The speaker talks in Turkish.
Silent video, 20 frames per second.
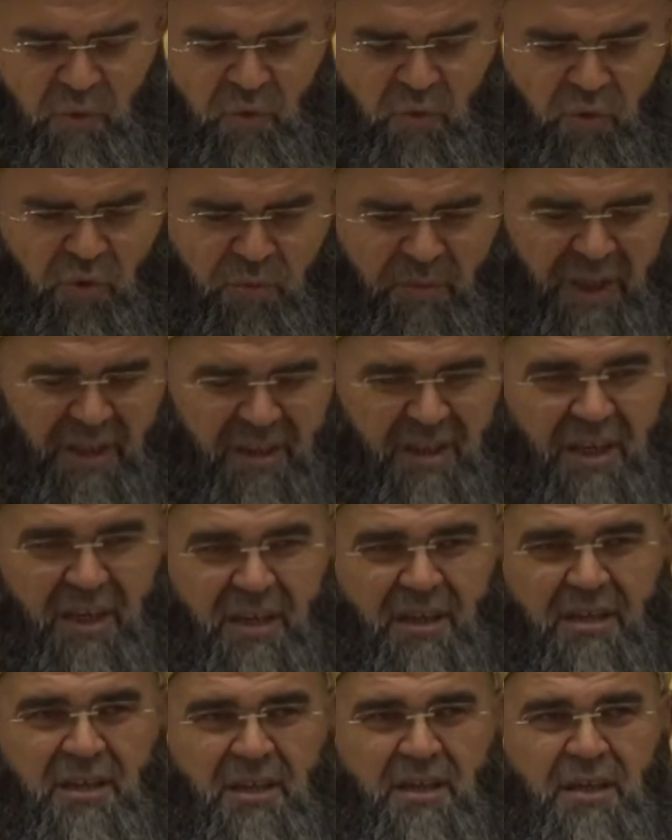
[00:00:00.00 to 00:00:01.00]
Kurbanla
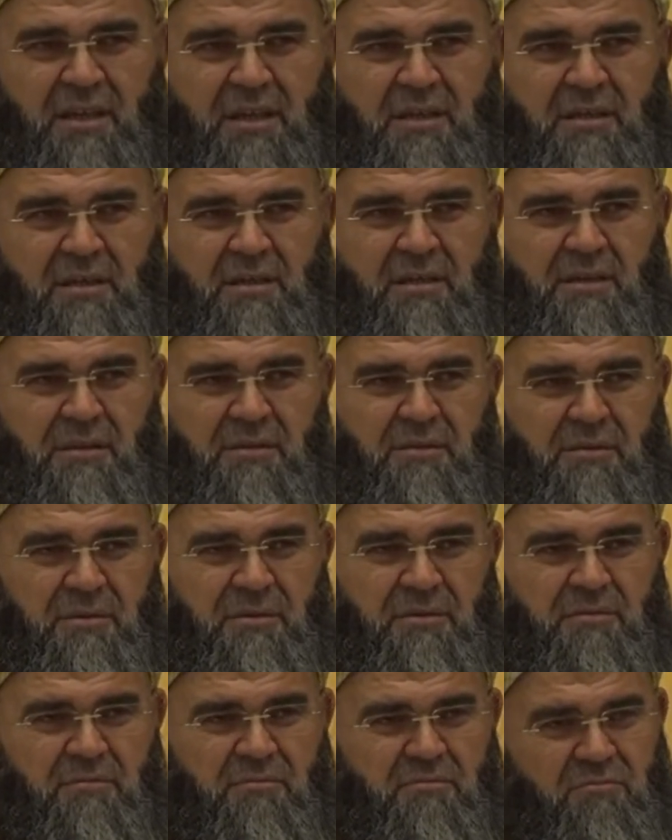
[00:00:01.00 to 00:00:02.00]
ilgili
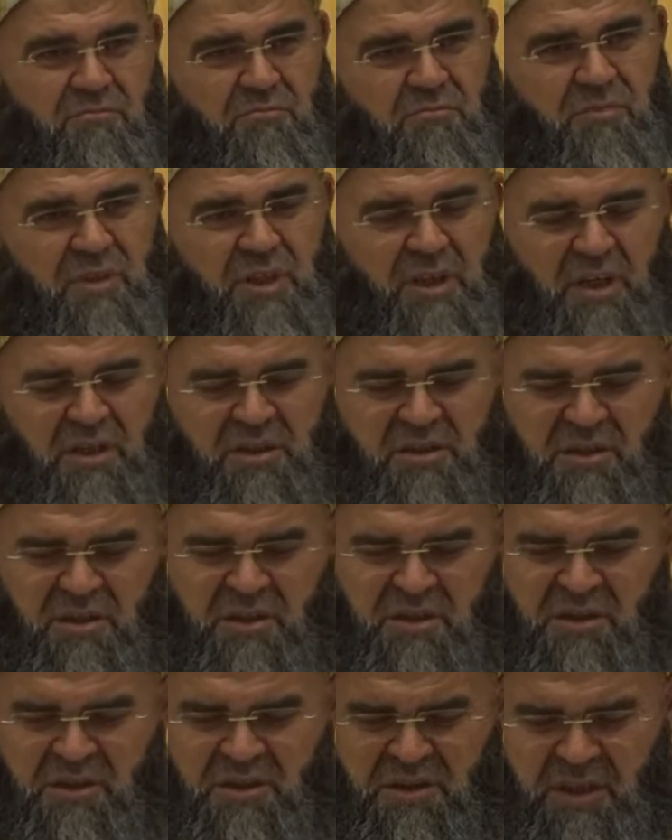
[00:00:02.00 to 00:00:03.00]

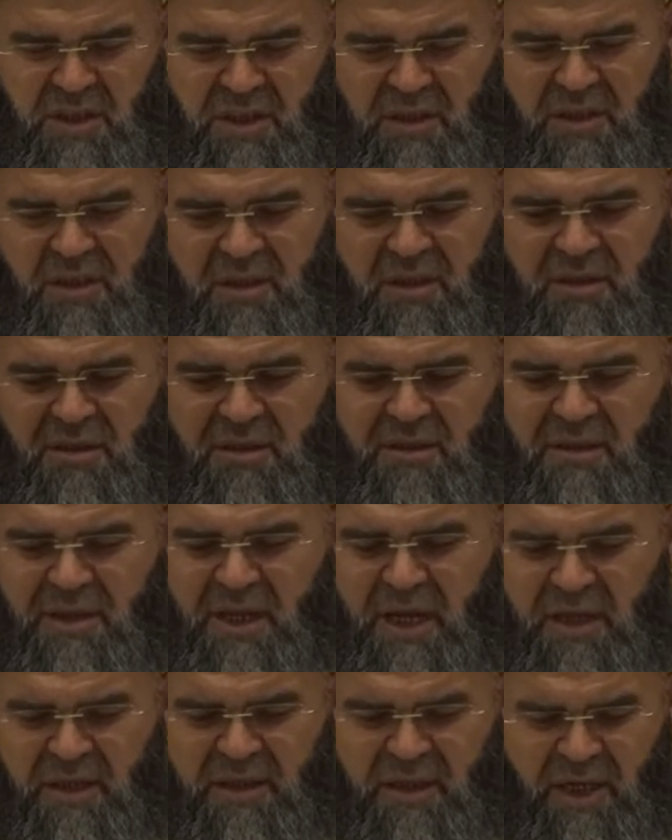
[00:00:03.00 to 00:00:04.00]
birkaç şeyi
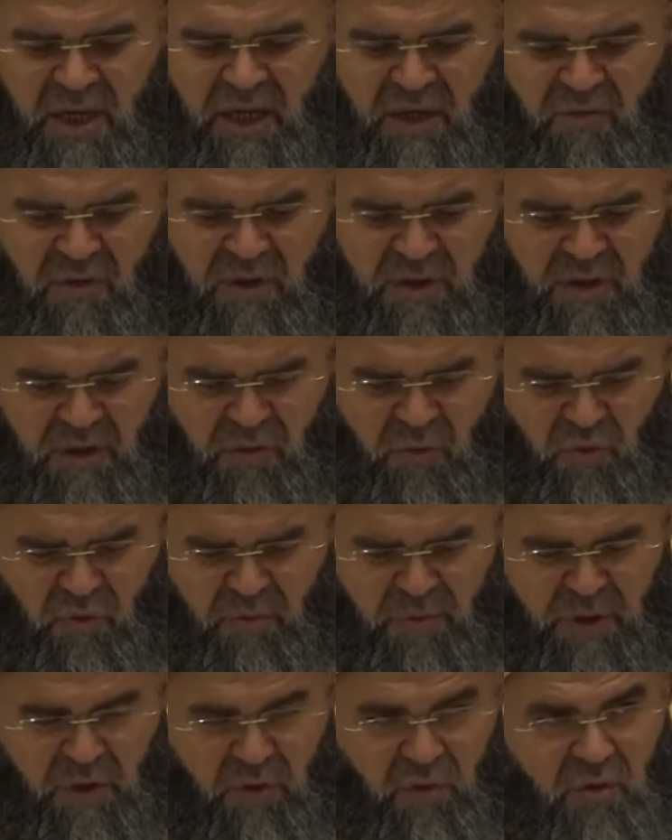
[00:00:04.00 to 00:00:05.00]
hangi hayvanlar
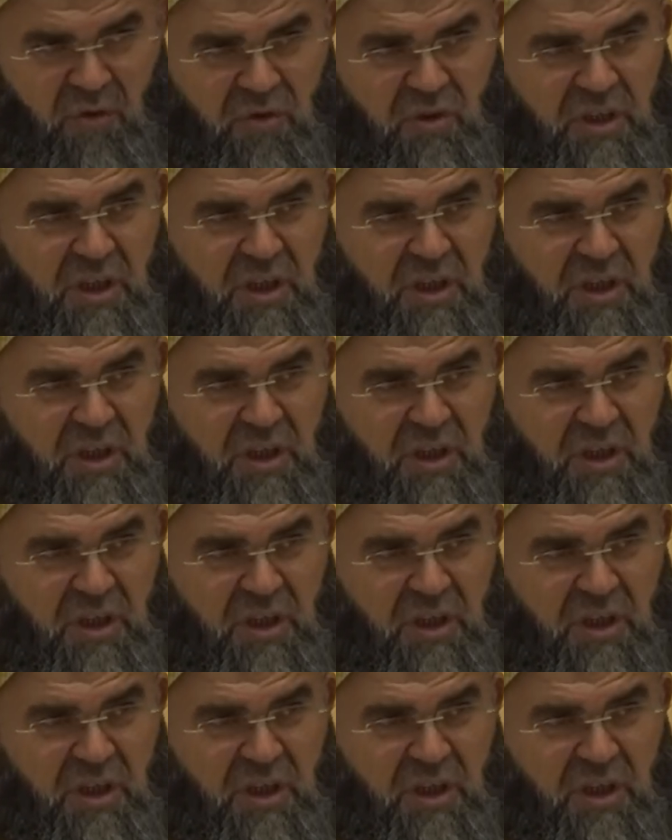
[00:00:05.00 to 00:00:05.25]
kurban olur,